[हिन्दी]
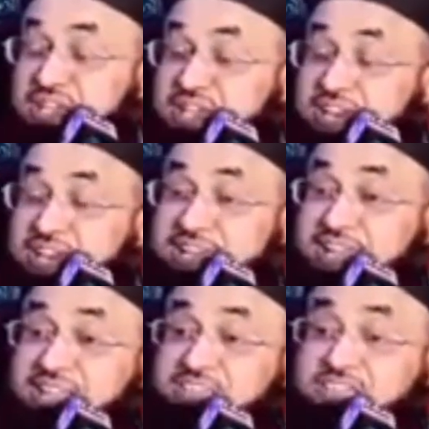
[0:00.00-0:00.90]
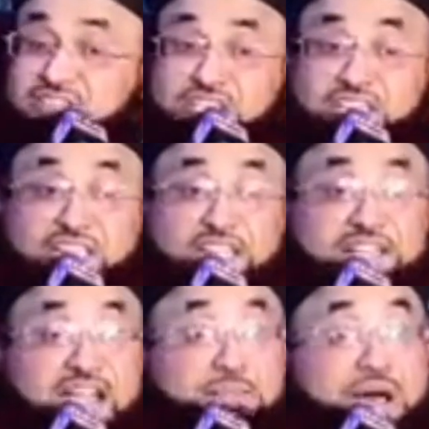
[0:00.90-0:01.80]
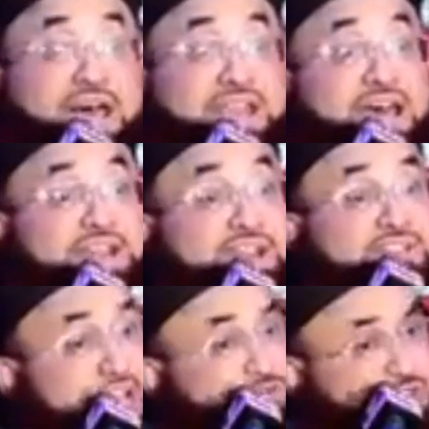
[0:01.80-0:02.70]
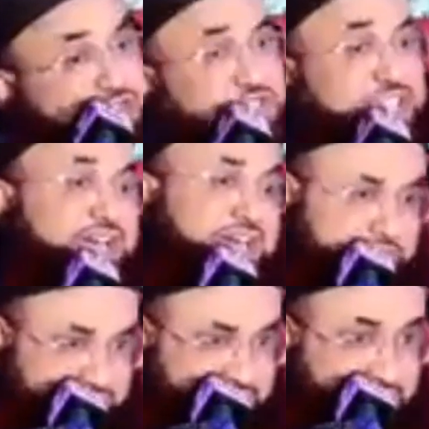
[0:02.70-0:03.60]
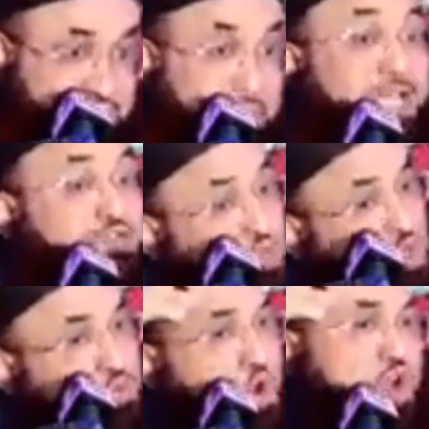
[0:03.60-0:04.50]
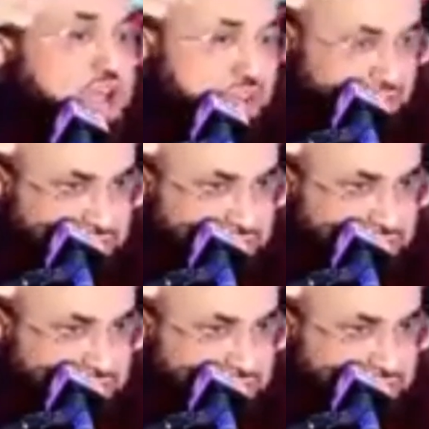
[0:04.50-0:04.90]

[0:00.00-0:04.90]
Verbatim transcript: एक है ततहीर का माना रवाफिज के यहां मासूम होना